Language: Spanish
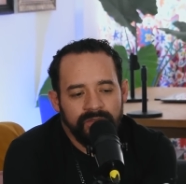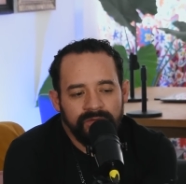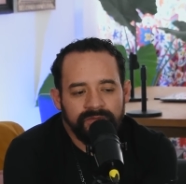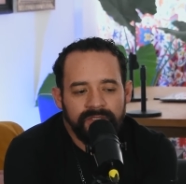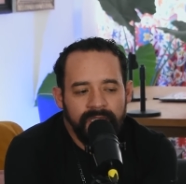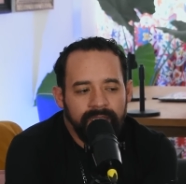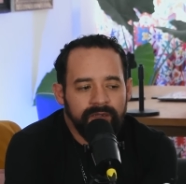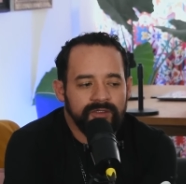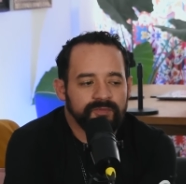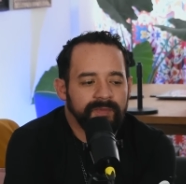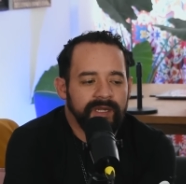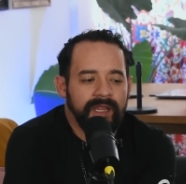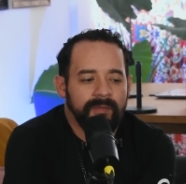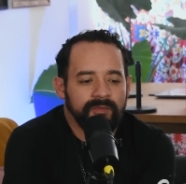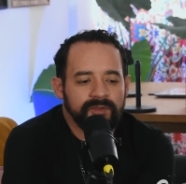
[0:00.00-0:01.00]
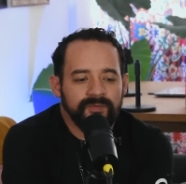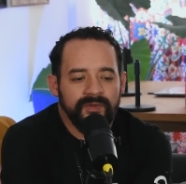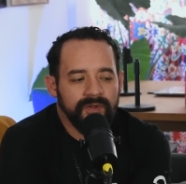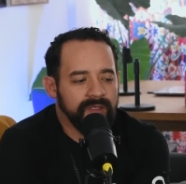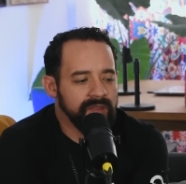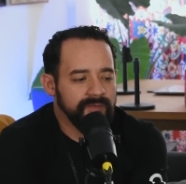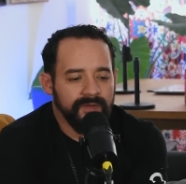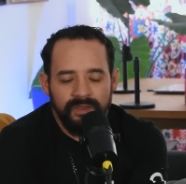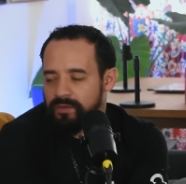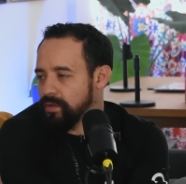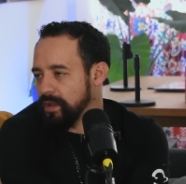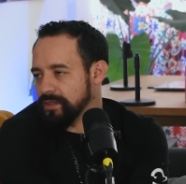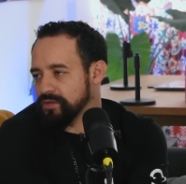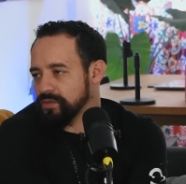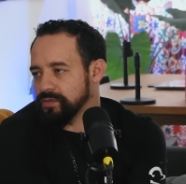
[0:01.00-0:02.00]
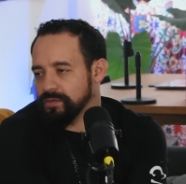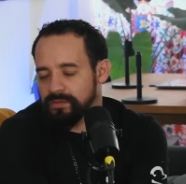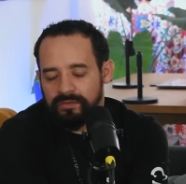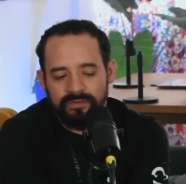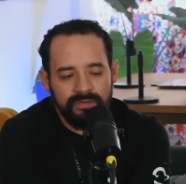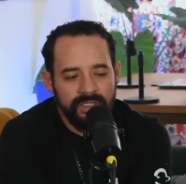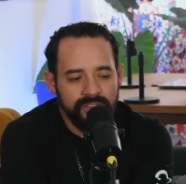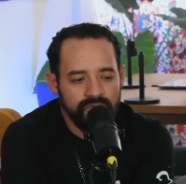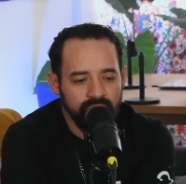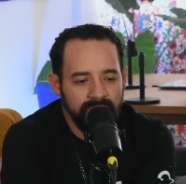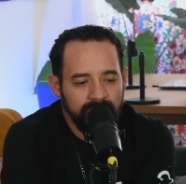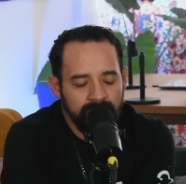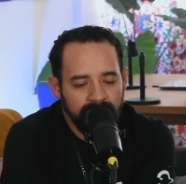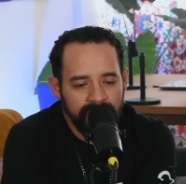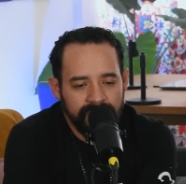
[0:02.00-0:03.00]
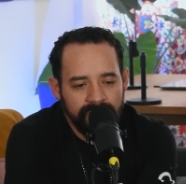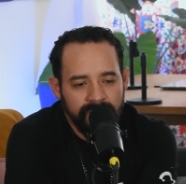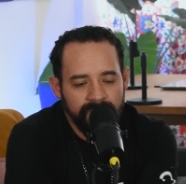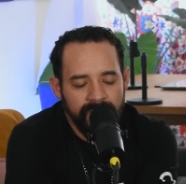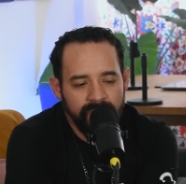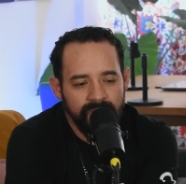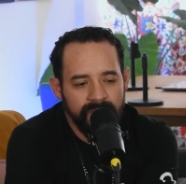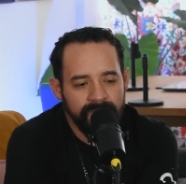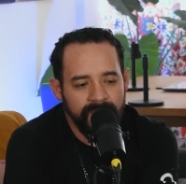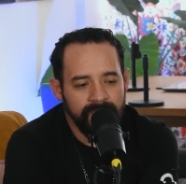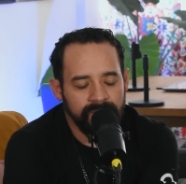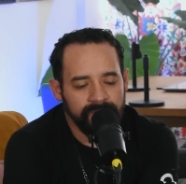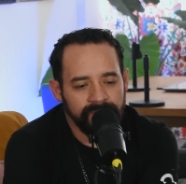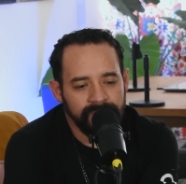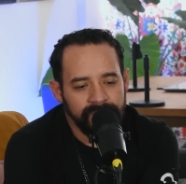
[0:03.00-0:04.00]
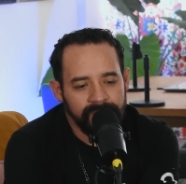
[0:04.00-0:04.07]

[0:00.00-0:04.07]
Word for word: un día que nos peleamos porque defendió a su, a su hijo, que es mi medio hermano,